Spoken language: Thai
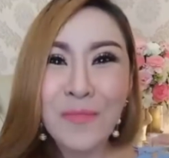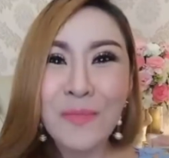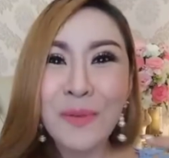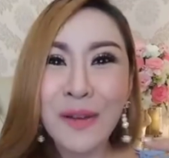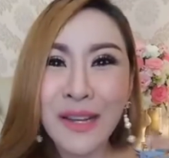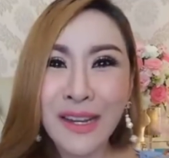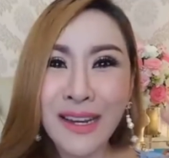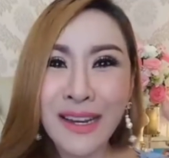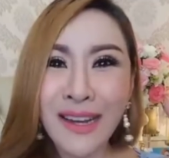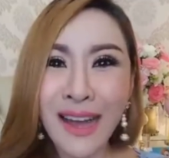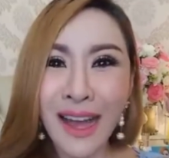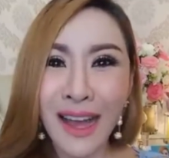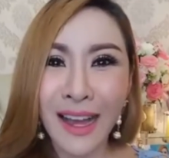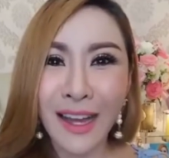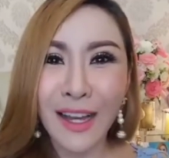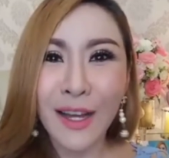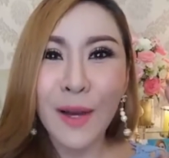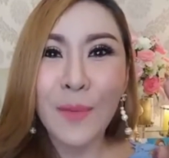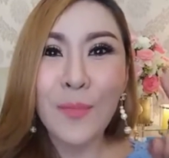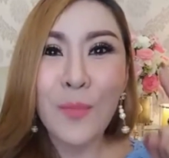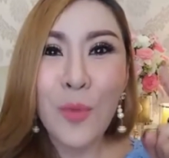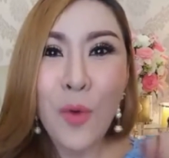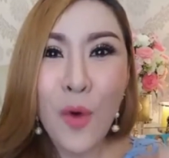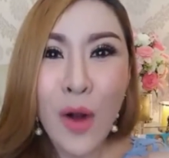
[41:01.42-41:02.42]
เพื่อ
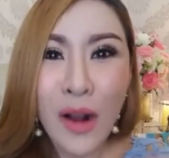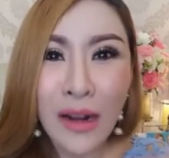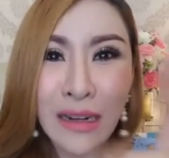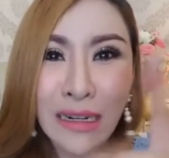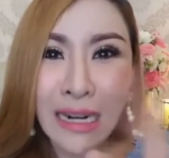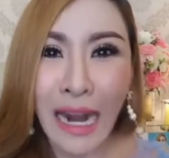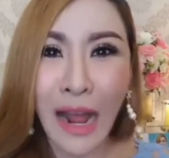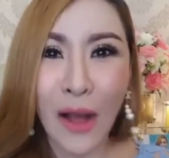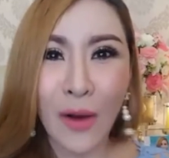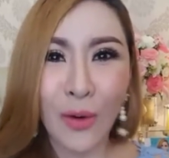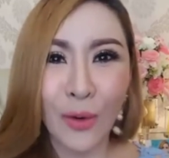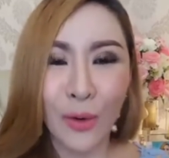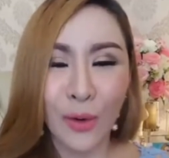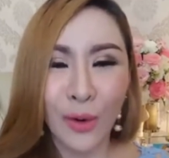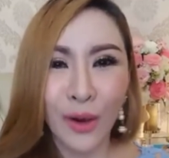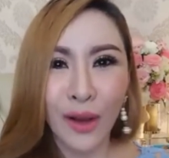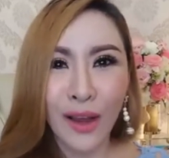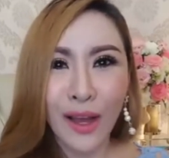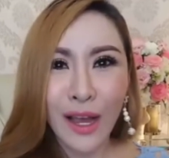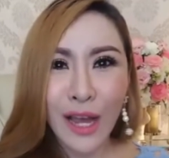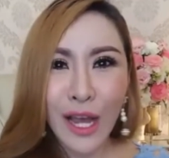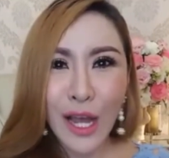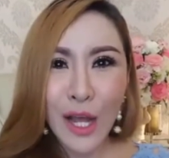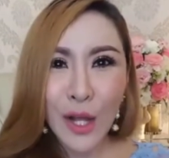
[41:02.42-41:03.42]
พวกเรา
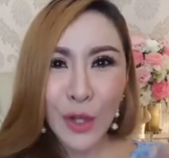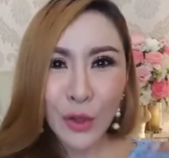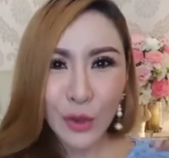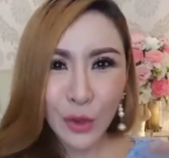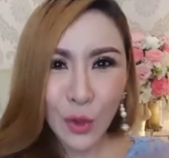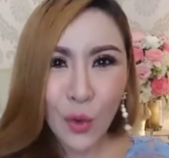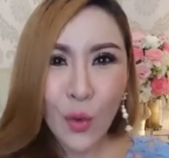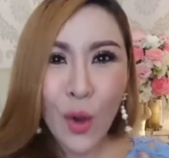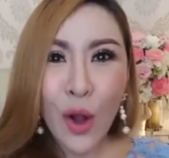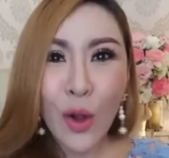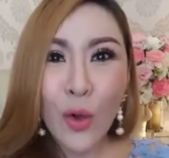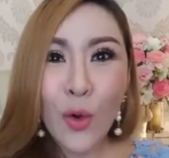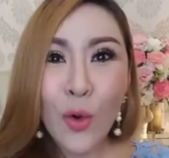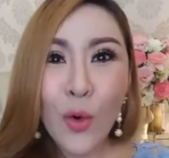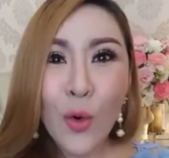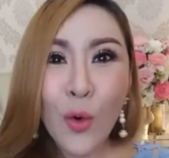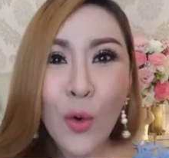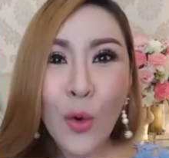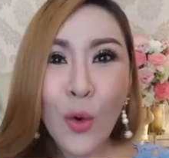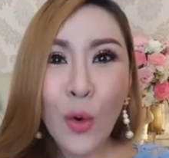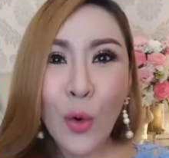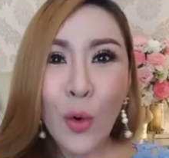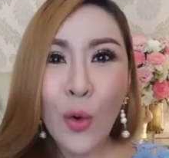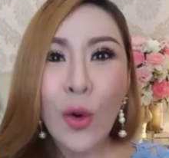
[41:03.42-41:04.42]
ตัวค
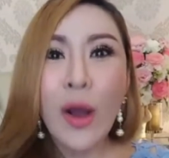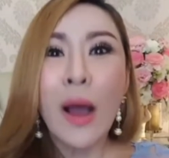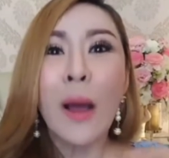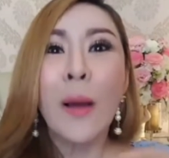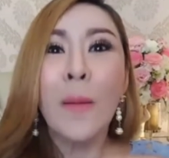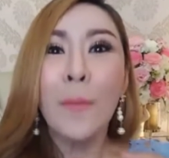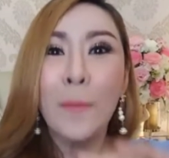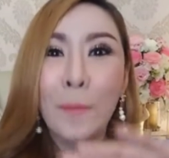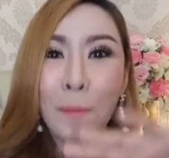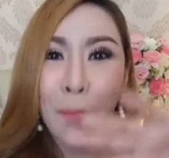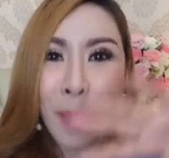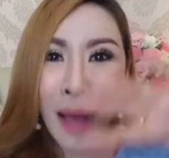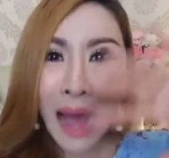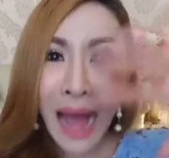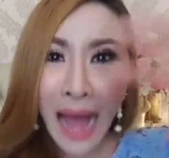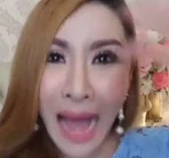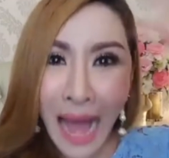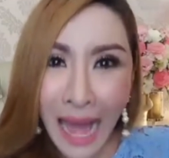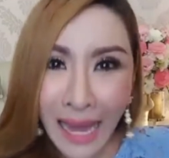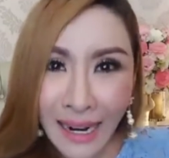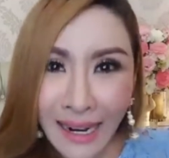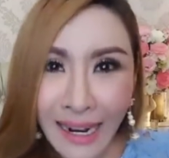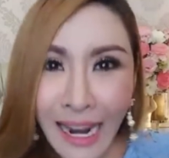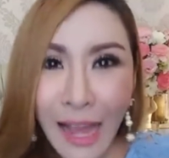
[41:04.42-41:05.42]
รูผ่า
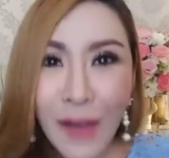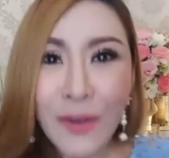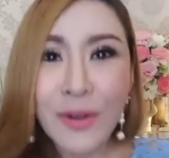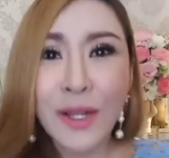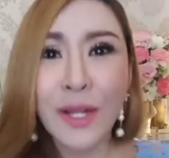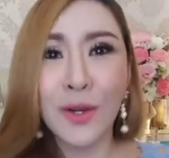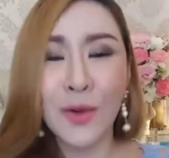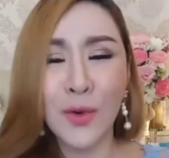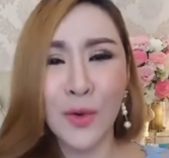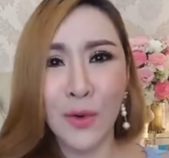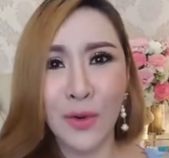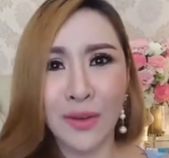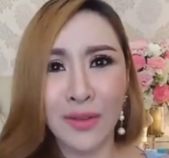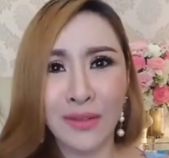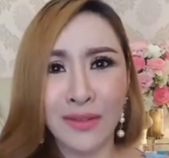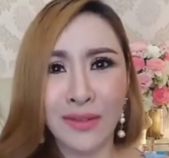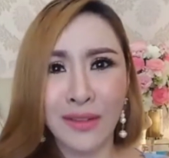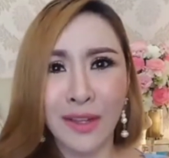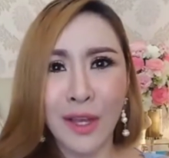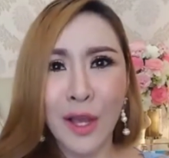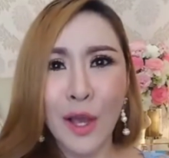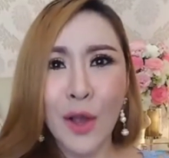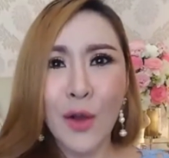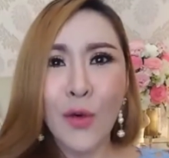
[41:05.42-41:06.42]
นแล้วนะลูก
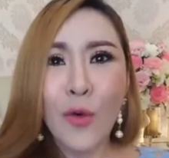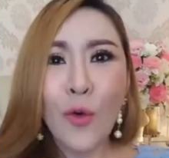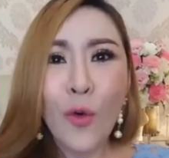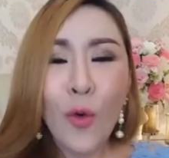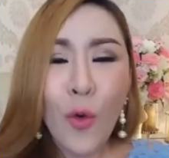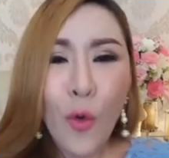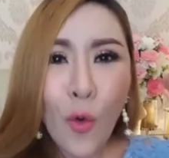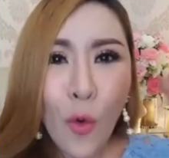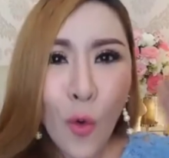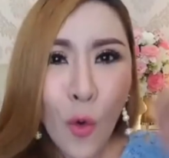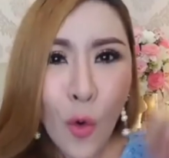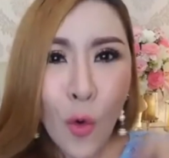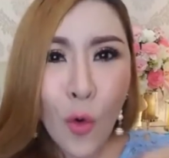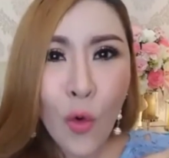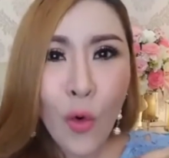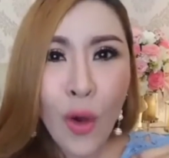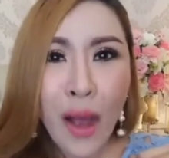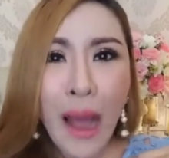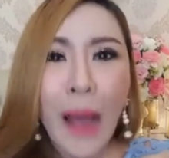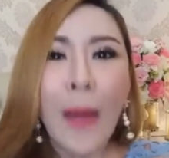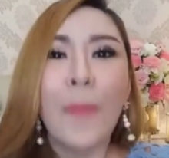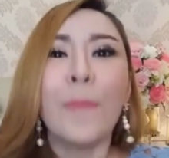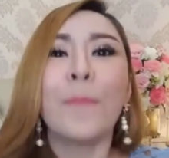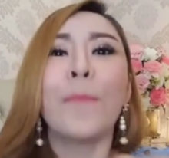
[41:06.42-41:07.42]
ครู
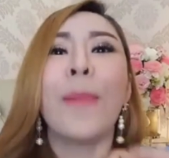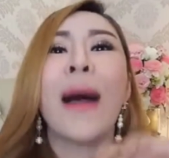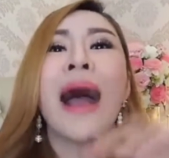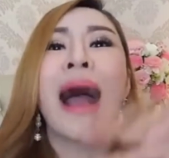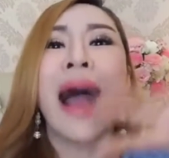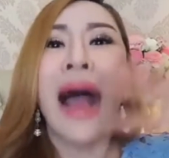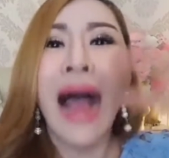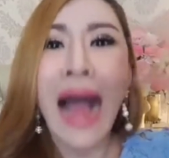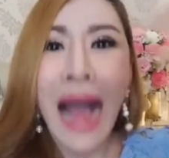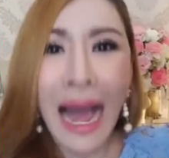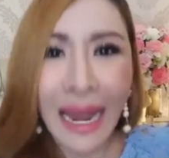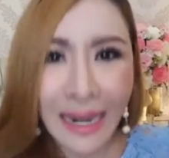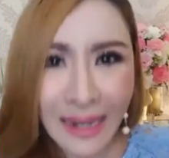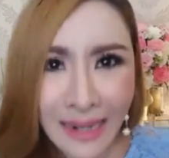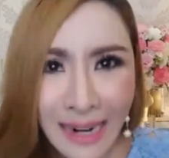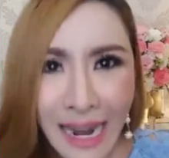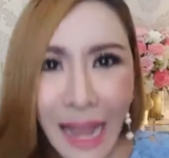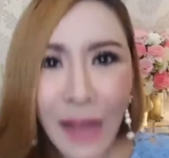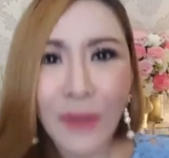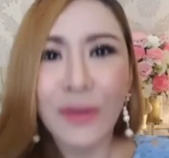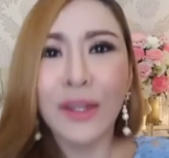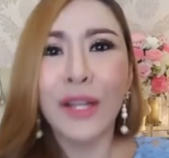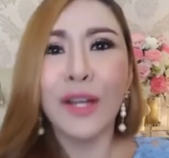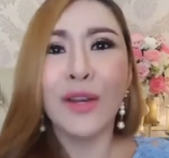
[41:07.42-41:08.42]
ผ่าน
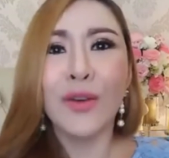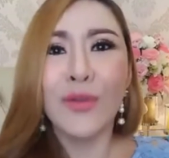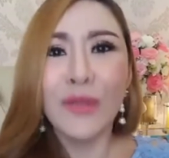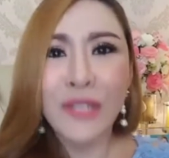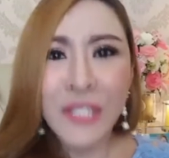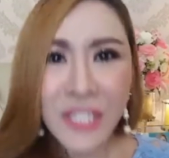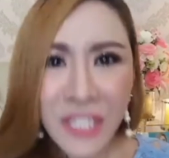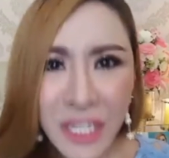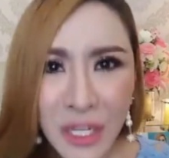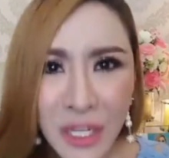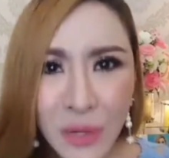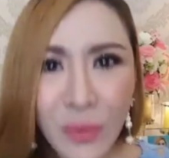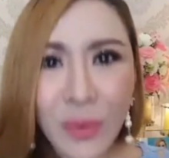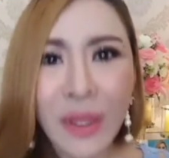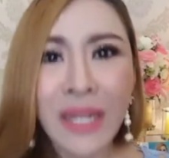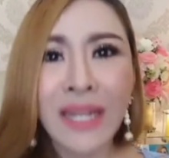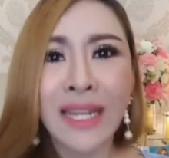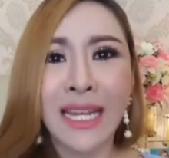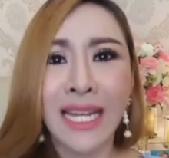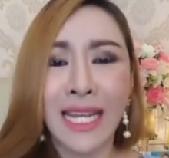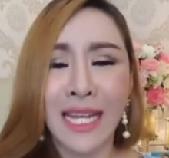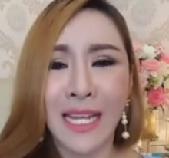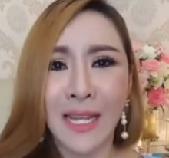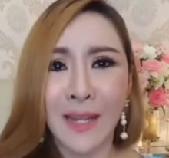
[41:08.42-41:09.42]
แล้วนะลูกชีวิต
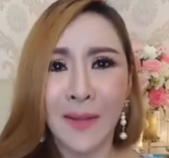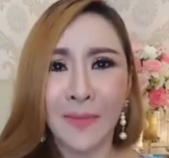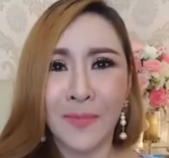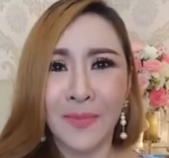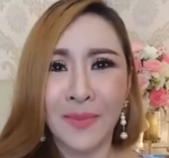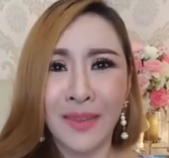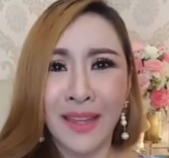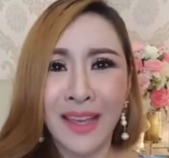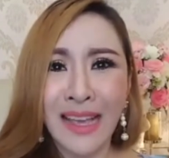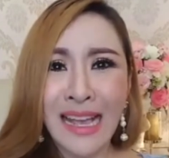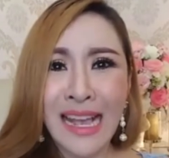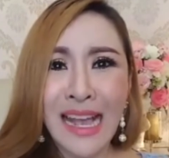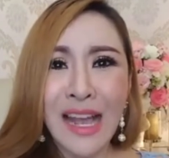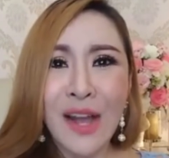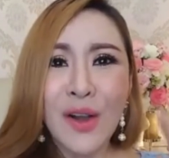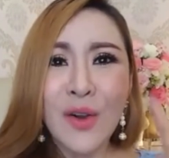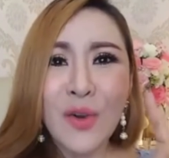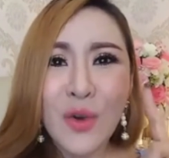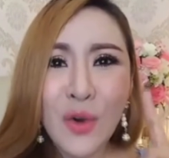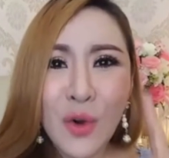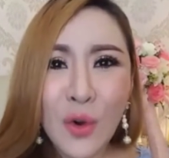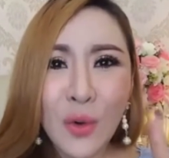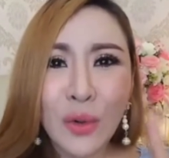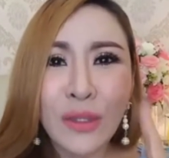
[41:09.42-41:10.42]
นี้
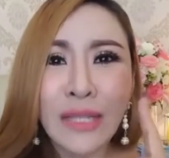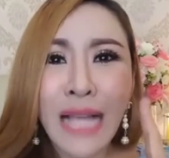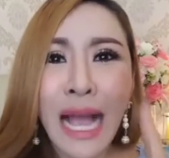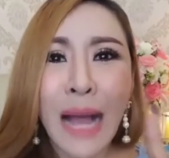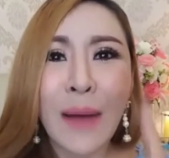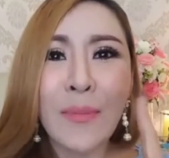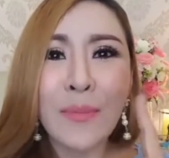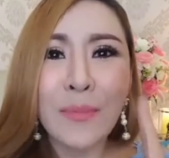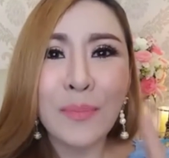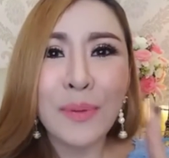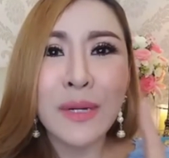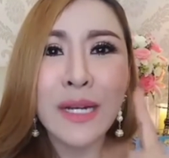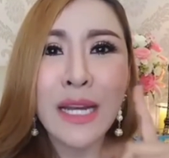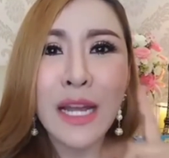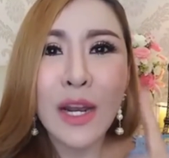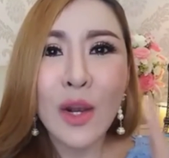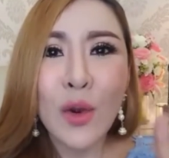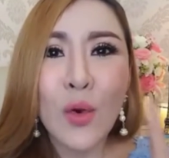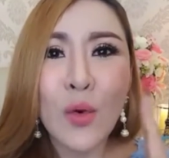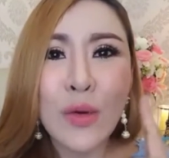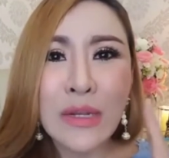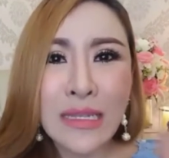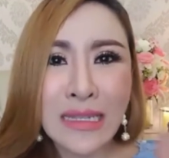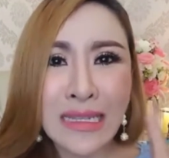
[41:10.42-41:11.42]
ครูทำเพื่อ
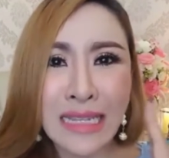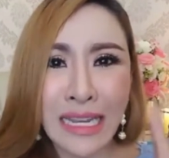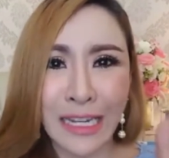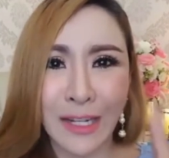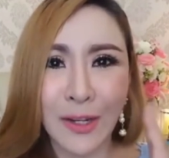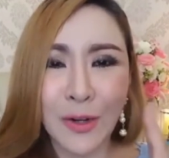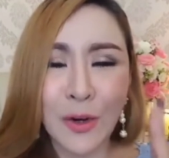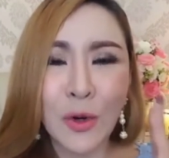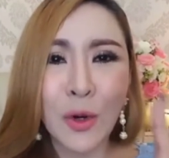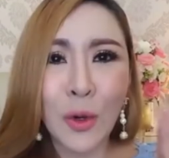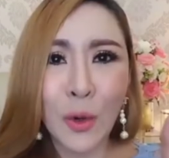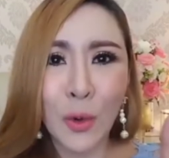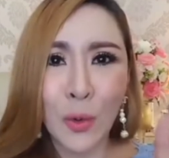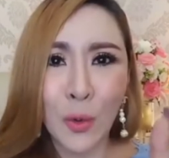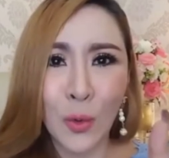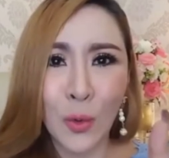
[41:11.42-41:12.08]
ลูกศิษย์ครู